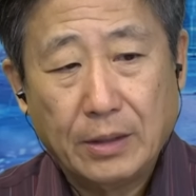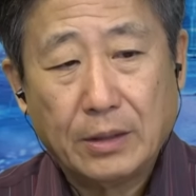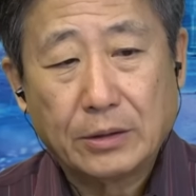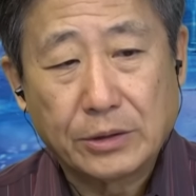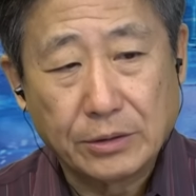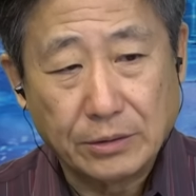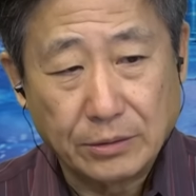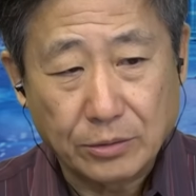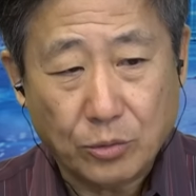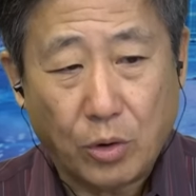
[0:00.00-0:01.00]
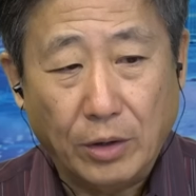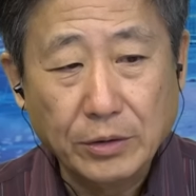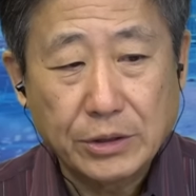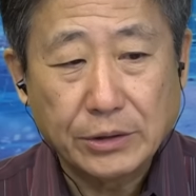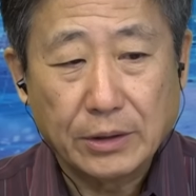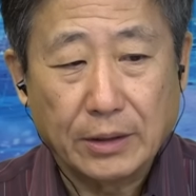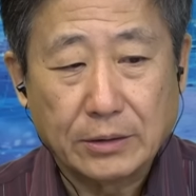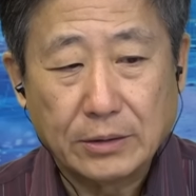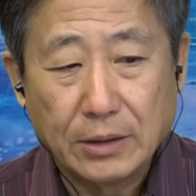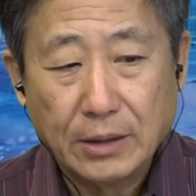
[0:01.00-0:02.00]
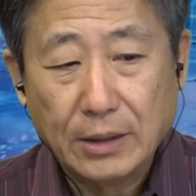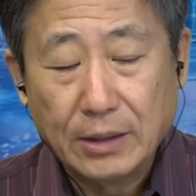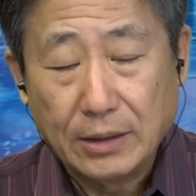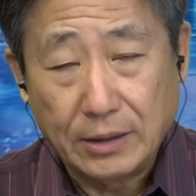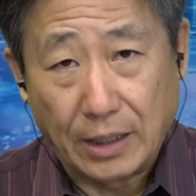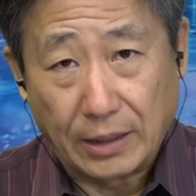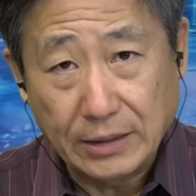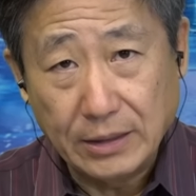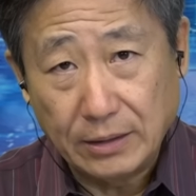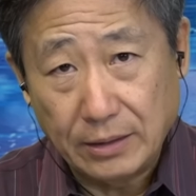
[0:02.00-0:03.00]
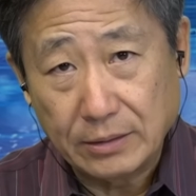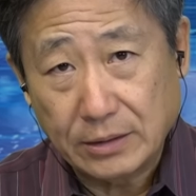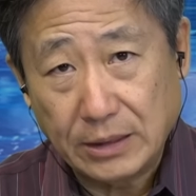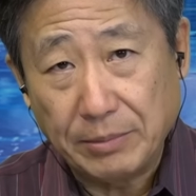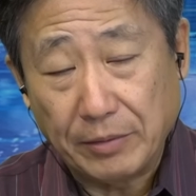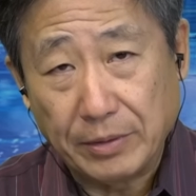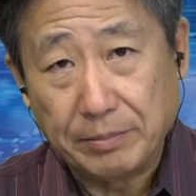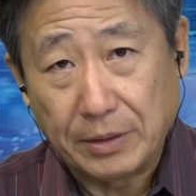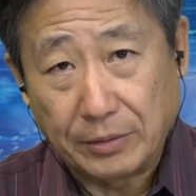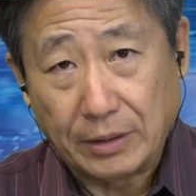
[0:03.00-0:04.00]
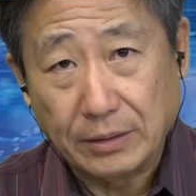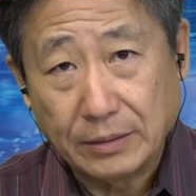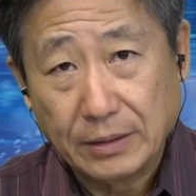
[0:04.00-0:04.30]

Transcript: 是狂斥了2.07亿美元，